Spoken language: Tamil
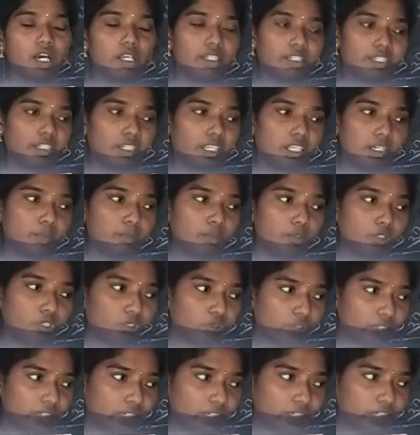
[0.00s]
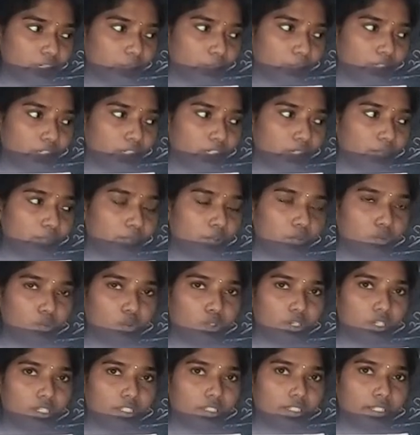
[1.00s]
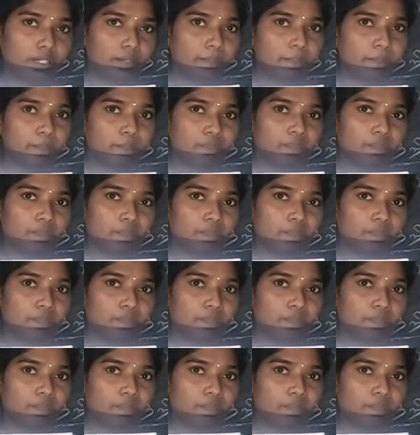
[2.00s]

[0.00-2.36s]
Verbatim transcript: அதை நிரம்பின உடனே நம்ம என்ன பண்ணுவோம் அதை